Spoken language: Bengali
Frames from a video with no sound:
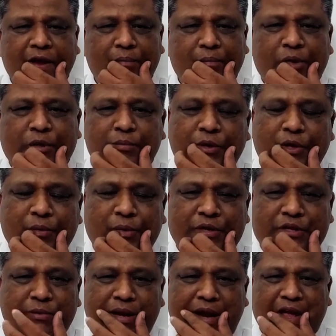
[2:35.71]
মত বিনিময়
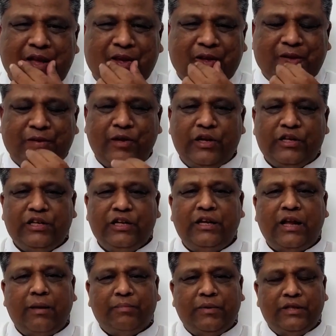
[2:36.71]
সভার আয়োজন করেছেন
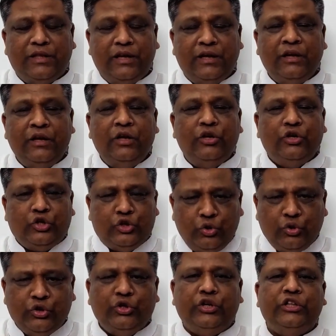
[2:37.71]
আপনাদের
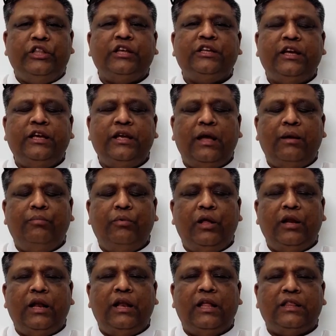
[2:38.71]
সহযোগিতা চাই
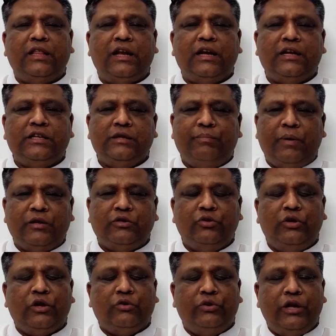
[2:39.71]
মহান আল্লাহ তালার কাছে
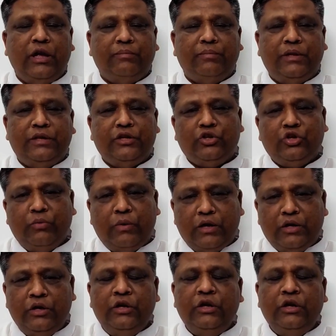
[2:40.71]
প্রার্থনা করি আপনাদের সবার